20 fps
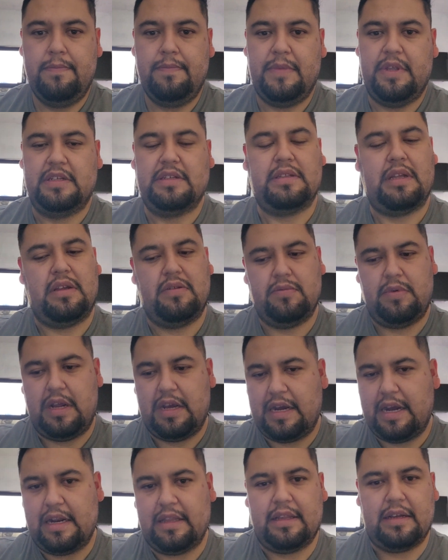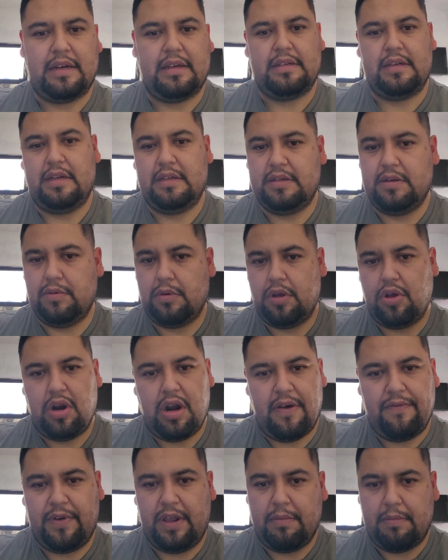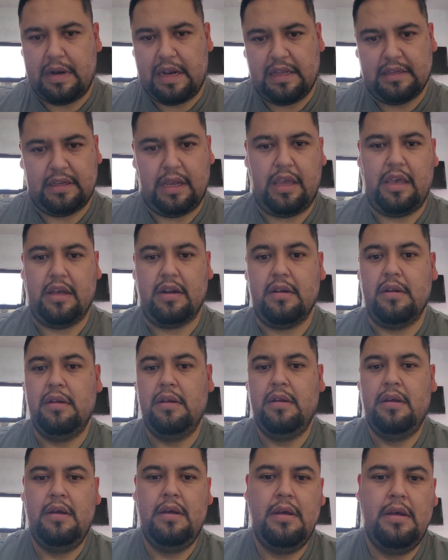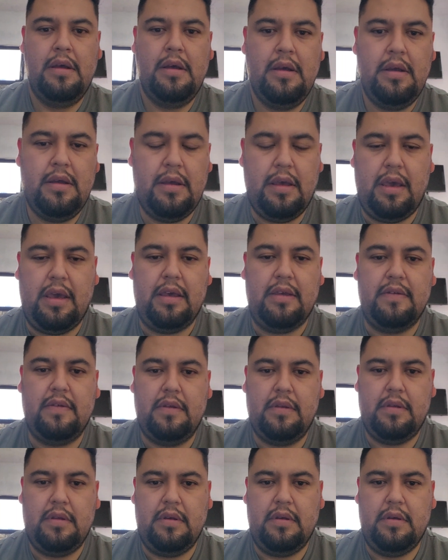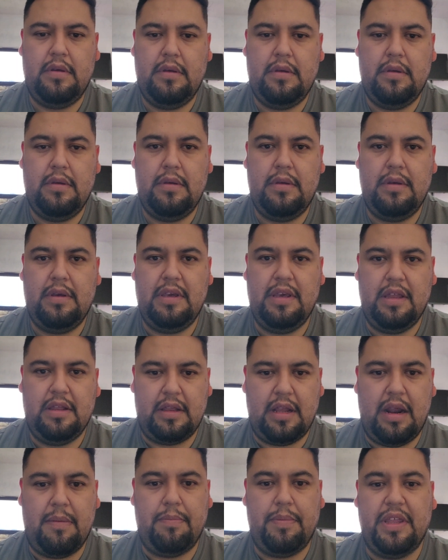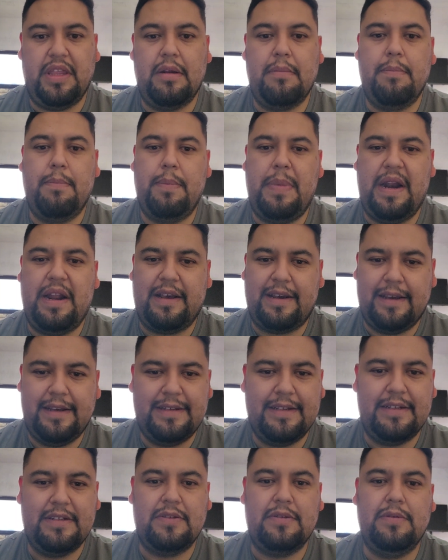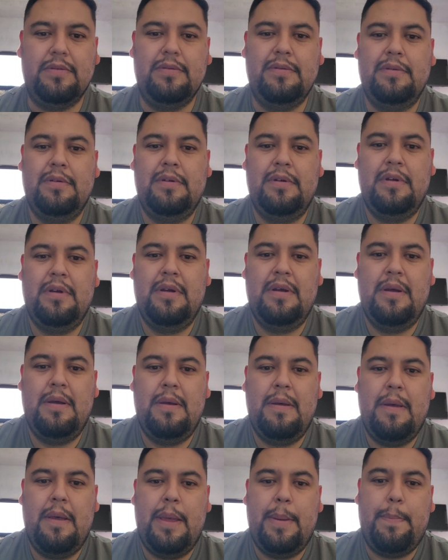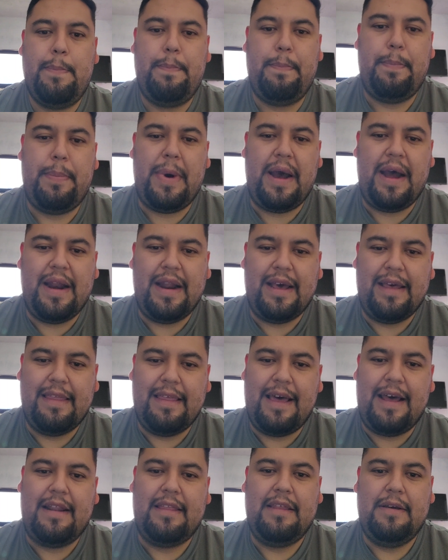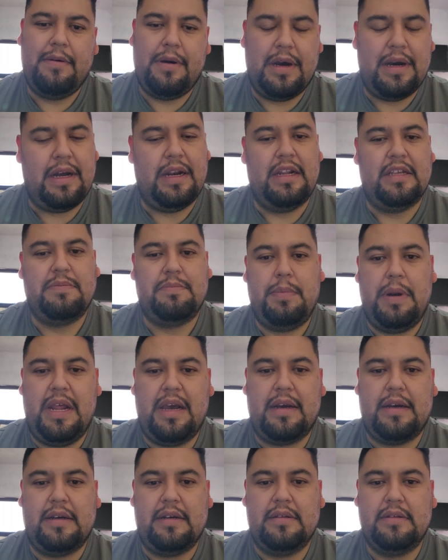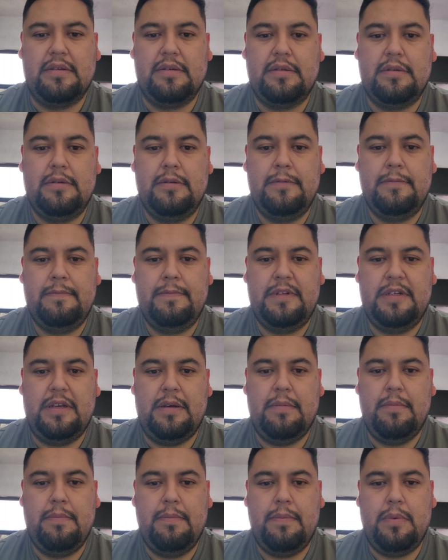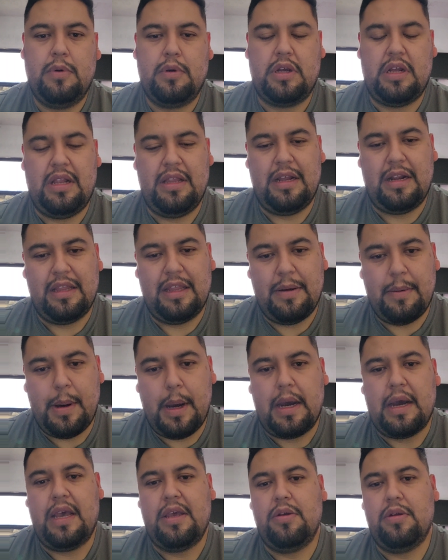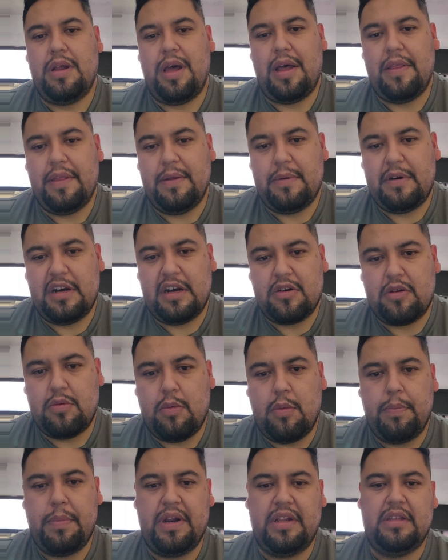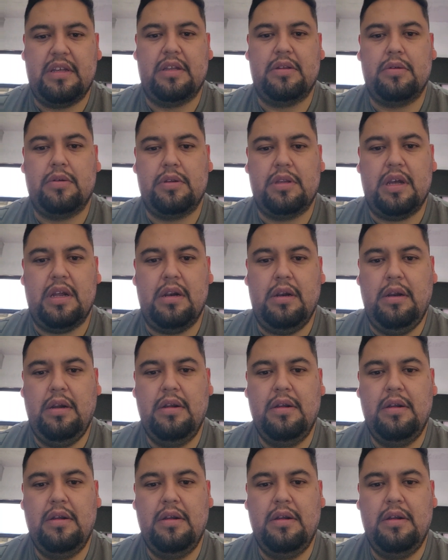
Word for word: Esta es una carta que hace el asegurador, la firman, la sellan este, y te la piden. ¿Para qué es esto? Para dar de baja las placas. ¿sí? Porque al dar de baja ellos la dan de baja como pérdida total.